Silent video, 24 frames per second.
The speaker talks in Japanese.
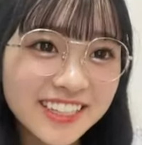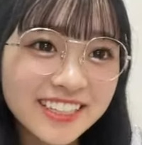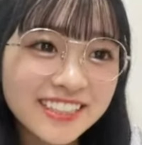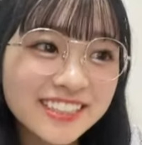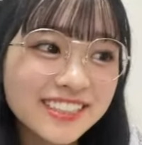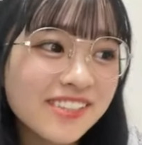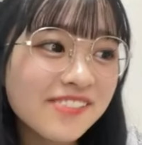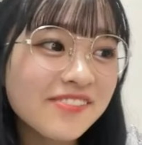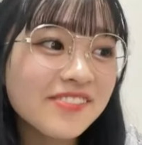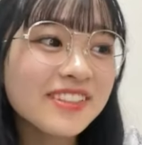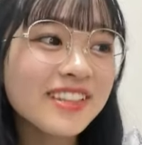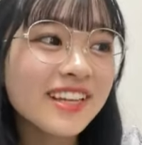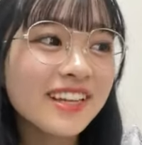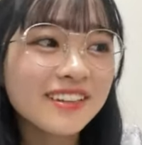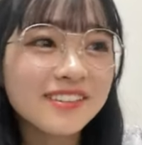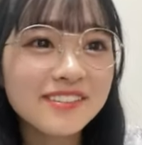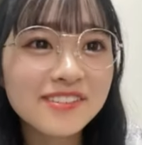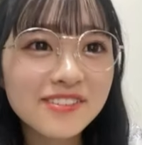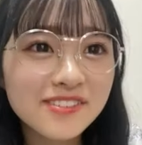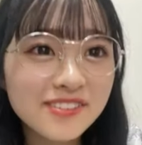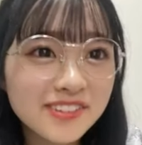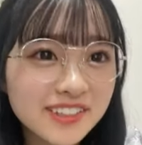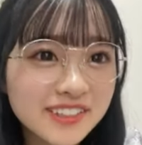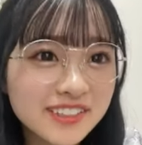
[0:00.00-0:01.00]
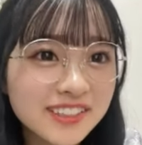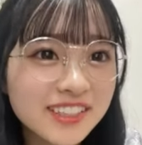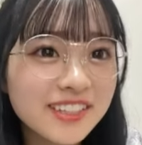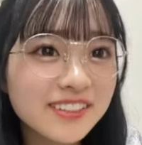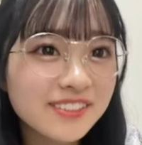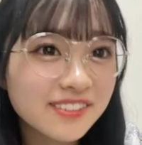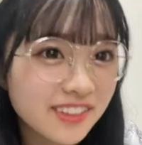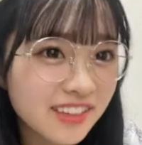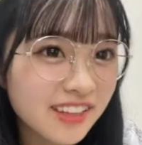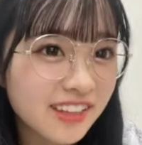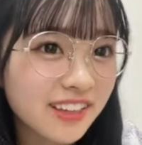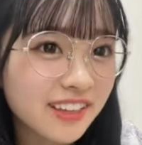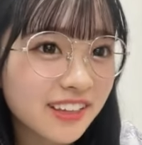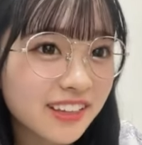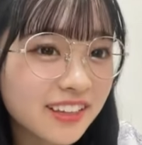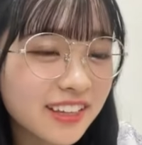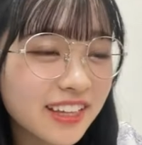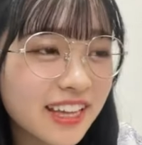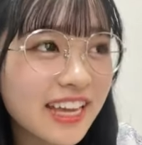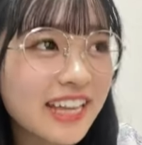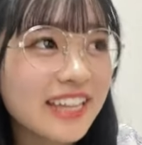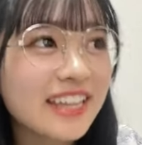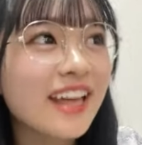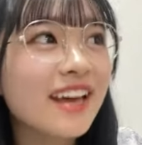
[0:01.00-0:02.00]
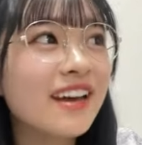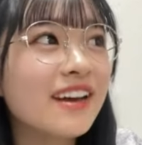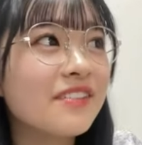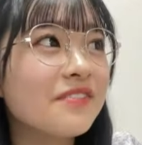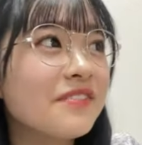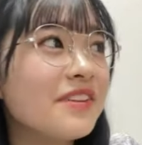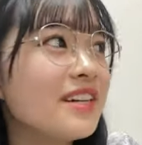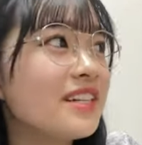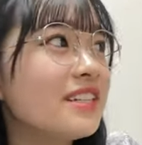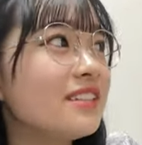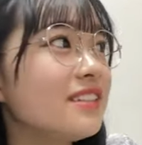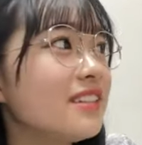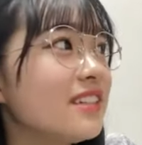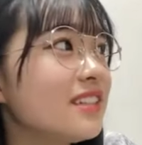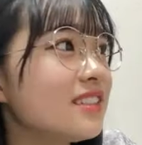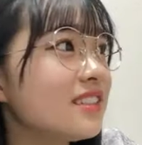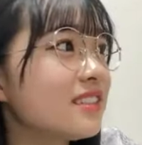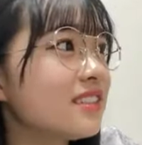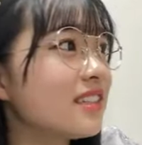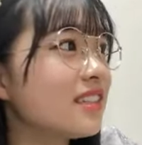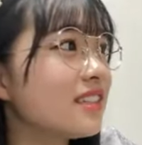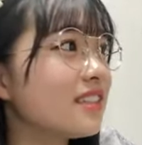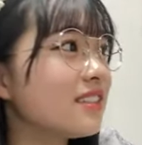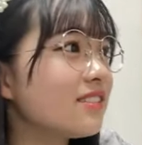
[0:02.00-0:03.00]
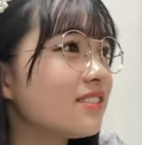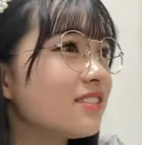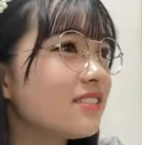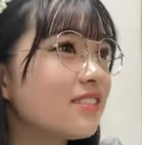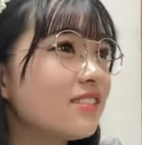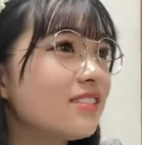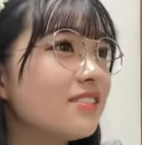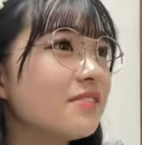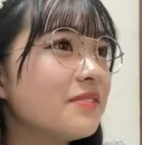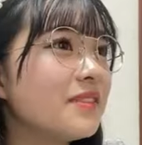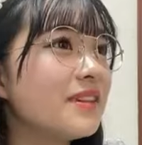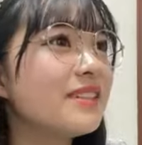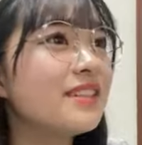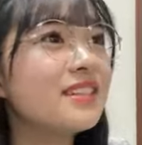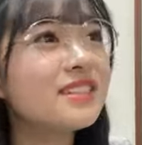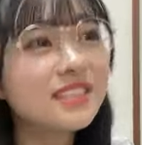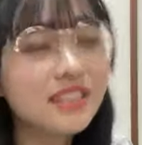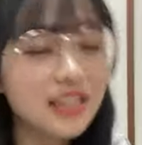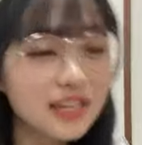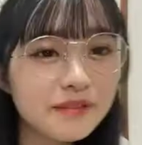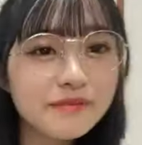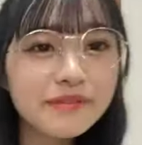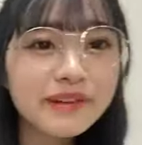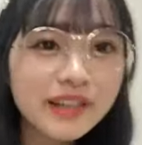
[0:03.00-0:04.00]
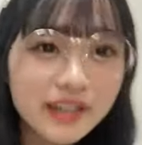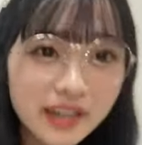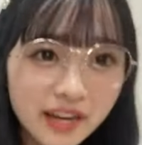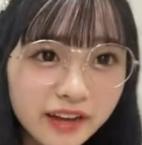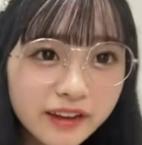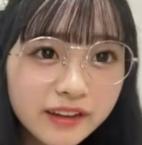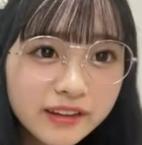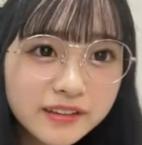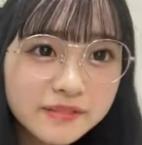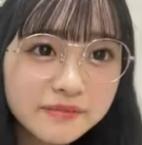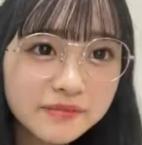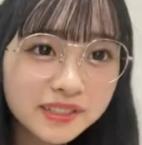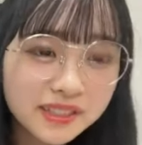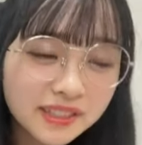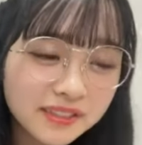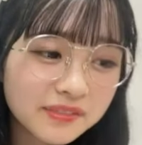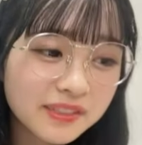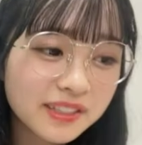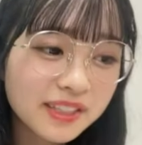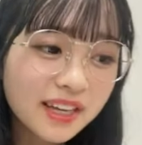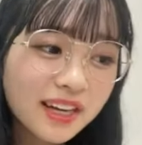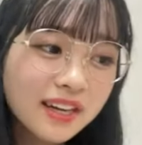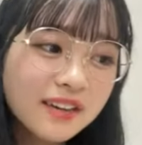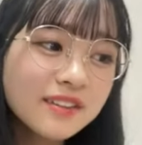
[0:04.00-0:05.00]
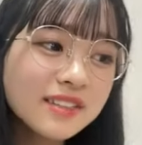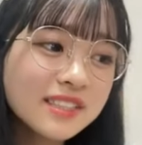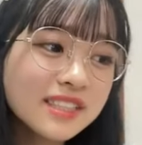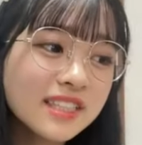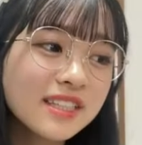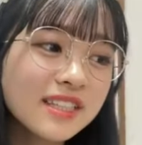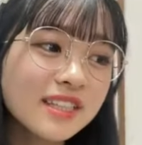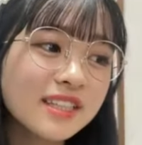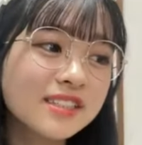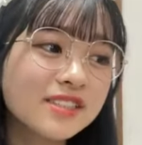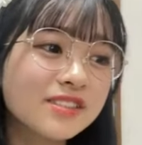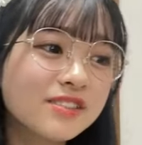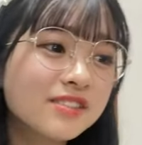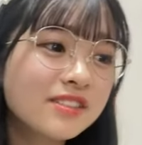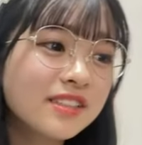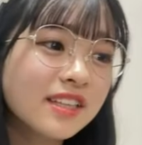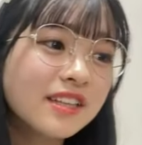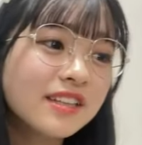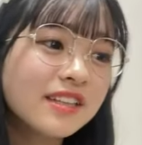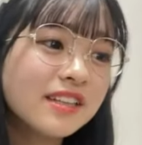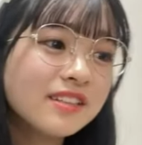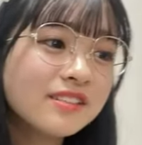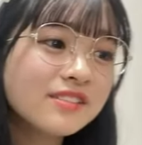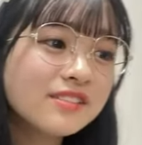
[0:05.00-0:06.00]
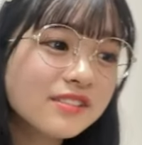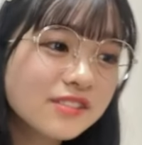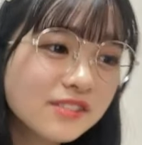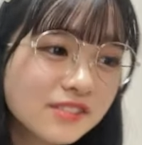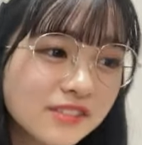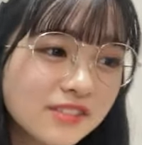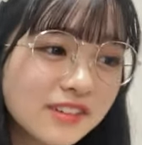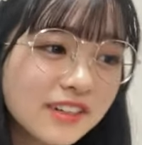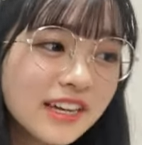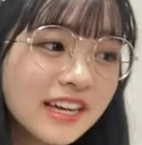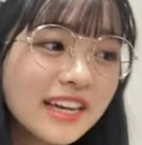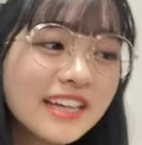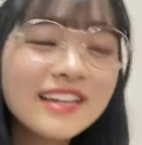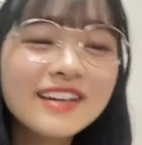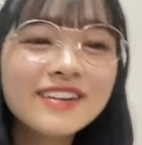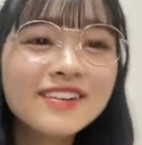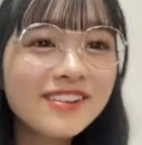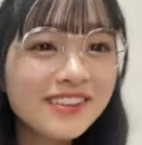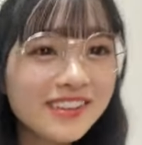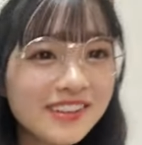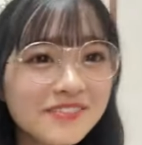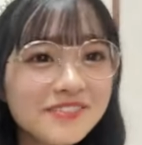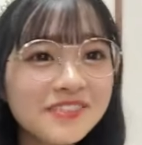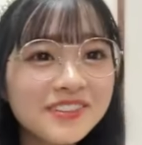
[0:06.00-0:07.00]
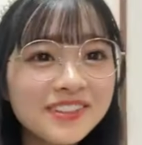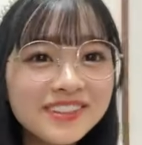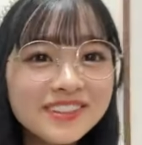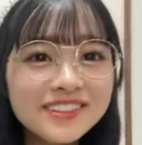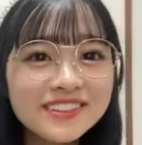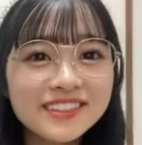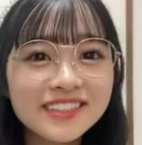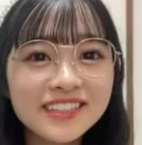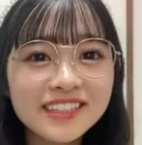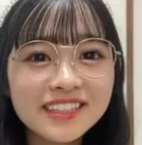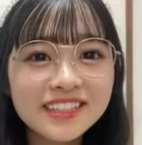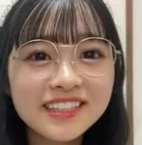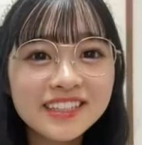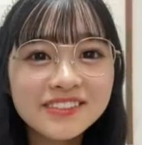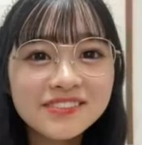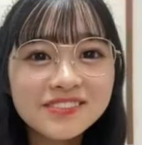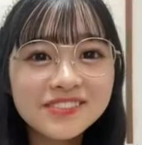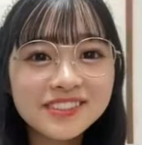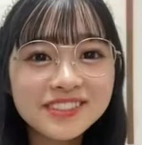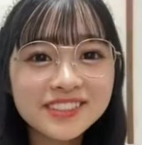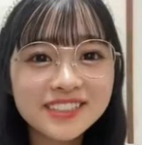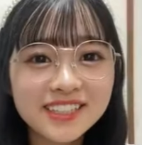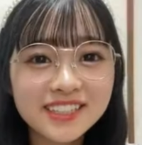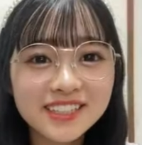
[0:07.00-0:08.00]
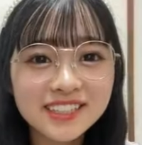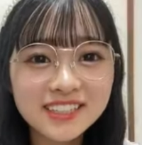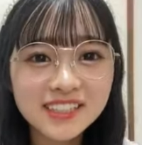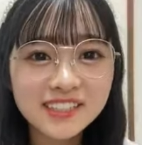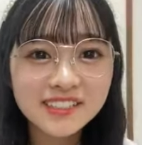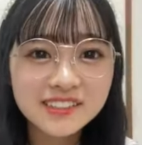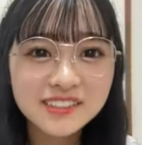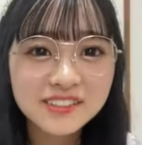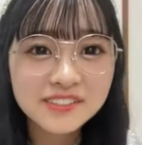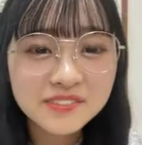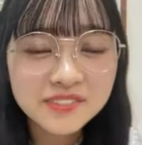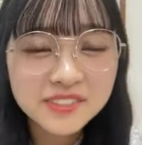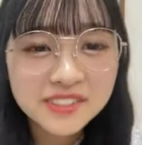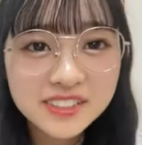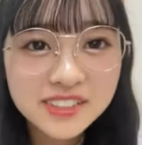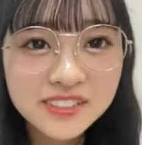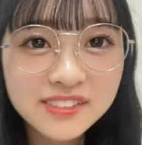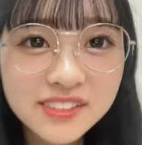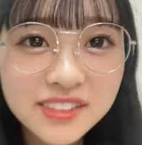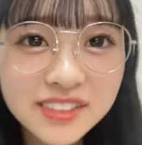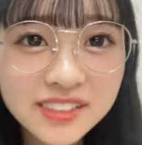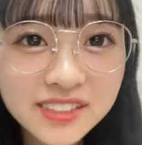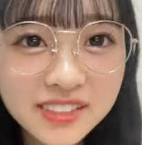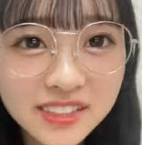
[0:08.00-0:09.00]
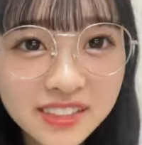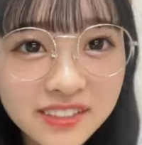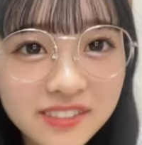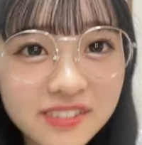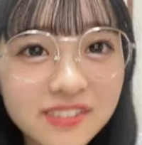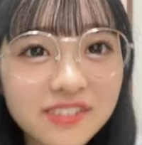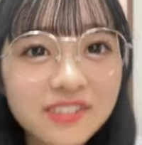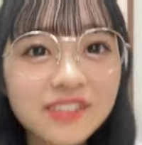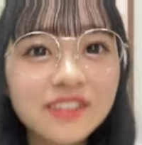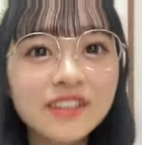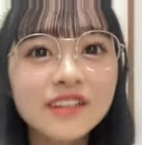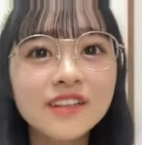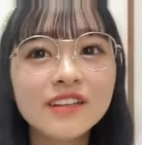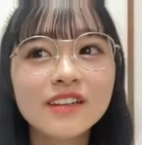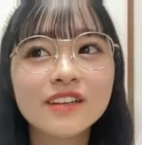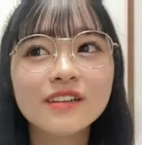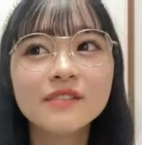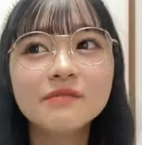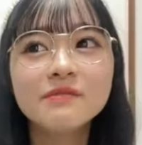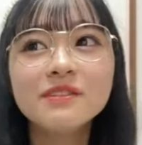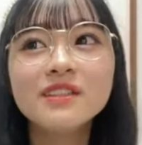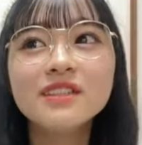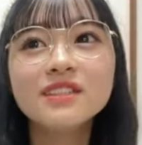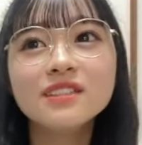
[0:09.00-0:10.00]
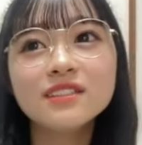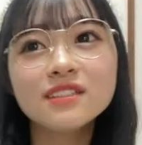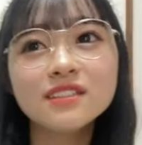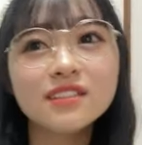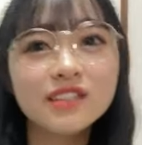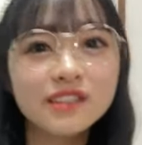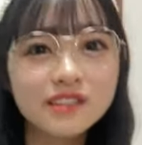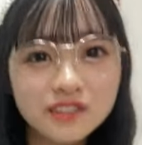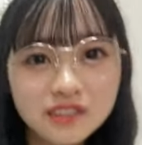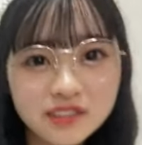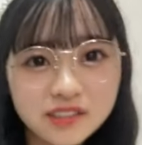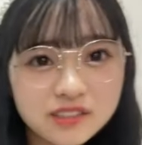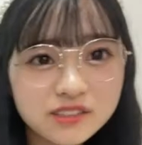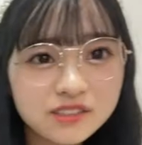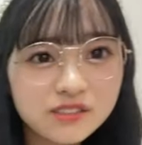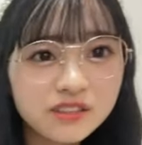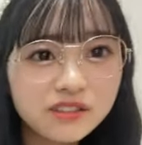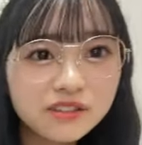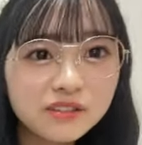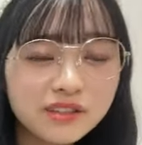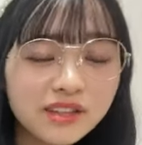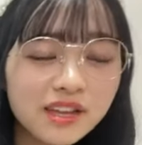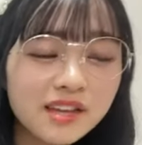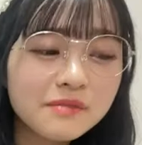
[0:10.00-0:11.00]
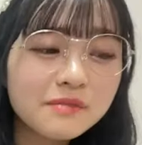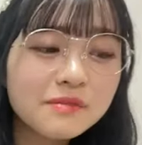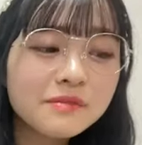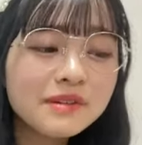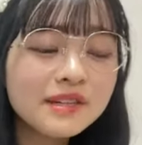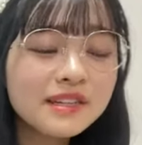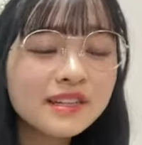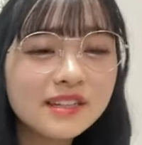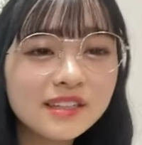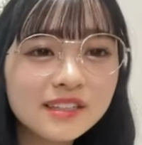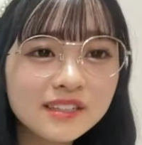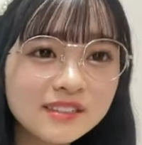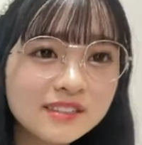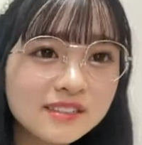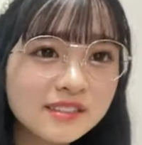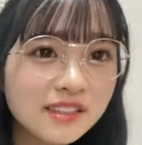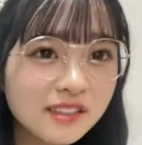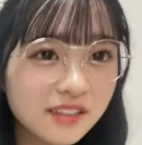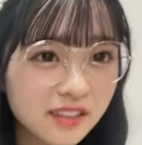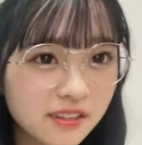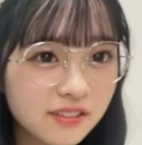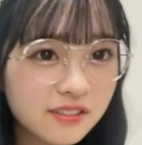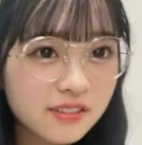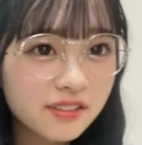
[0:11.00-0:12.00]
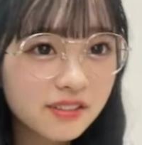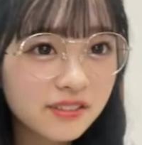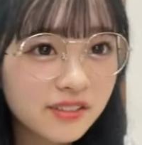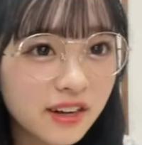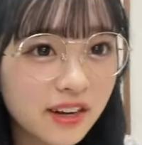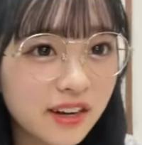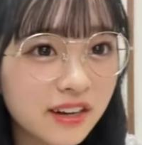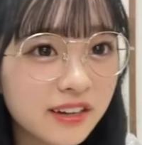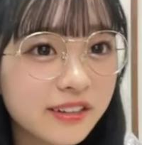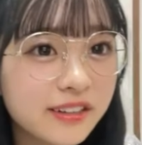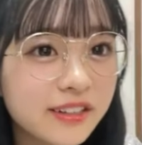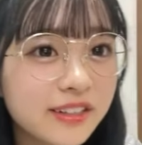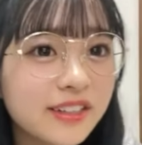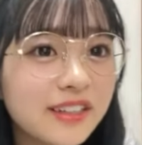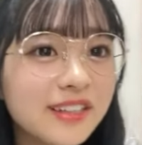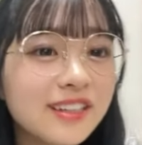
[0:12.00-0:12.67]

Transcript: してみたい公園だよねえ、なんか前のやつで言うと、前のやつか、今か、今ね、まだ変わってない状態で言うと、いや、これも本当に申し訳ないって思っちゃうんですけど、B2 さんなんですよ。あの、だいぶ前から言ってて、これは。